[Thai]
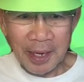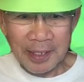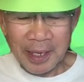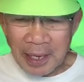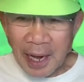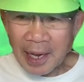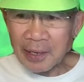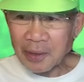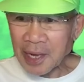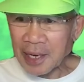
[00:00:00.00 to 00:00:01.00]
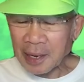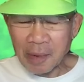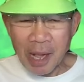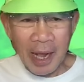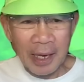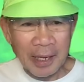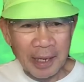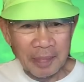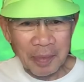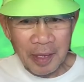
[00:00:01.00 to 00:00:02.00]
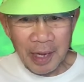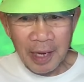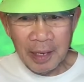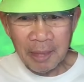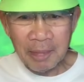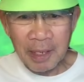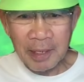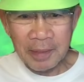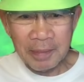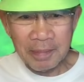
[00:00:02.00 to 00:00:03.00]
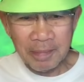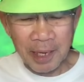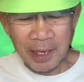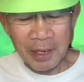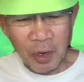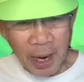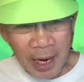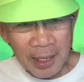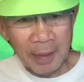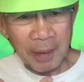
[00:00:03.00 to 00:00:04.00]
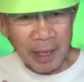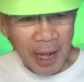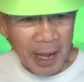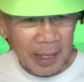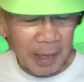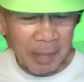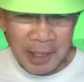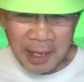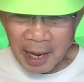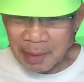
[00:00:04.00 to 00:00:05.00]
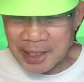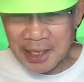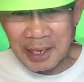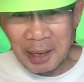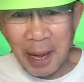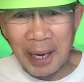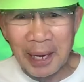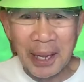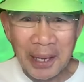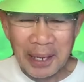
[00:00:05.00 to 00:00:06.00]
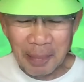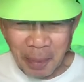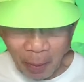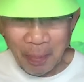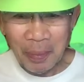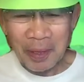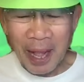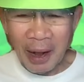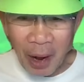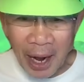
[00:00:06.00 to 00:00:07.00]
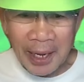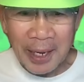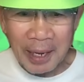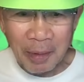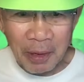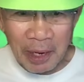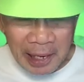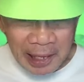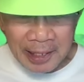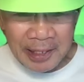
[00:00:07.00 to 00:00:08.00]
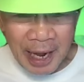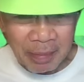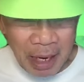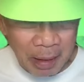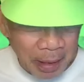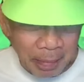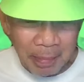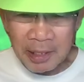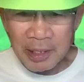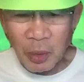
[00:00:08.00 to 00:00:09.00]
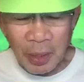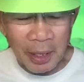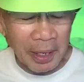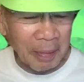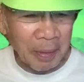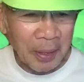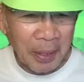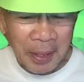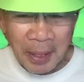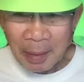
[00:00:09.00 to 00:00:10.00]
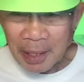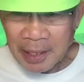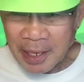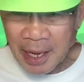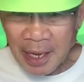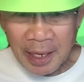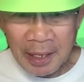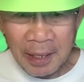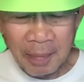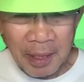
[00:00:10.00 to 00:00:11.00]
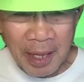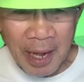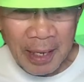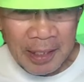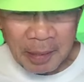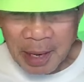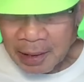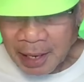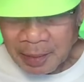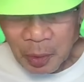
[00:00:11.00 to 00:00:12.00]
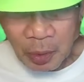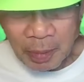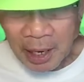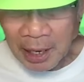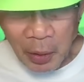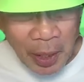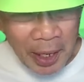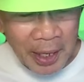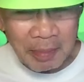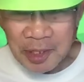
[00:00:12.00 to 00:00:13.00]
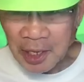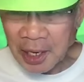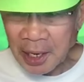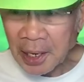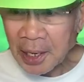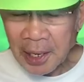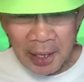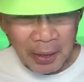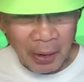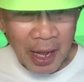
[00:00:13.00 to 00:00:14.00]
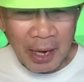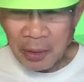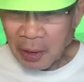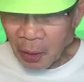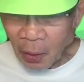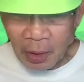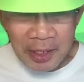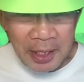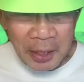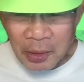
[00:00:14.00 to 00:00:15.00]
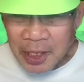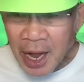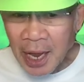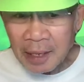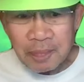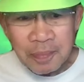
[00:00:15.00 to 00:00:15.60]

สัญลักษณ์ของการทำงานเนี่ยอันนี้มันคิดนโยบายที่ประธานกรรมธิการประชาสัมพันธ์ คือผมตั้งไว้ไอ้ผมก็เรียนรัฐศาสตร์มาแบบไม่ยืดหยุ่นนะครับมันถ้าท่านประธานสภาร่างรัฐมนูลไม่เห็นด้วยกับสีของการรณรงค์ คือสีธงชาติ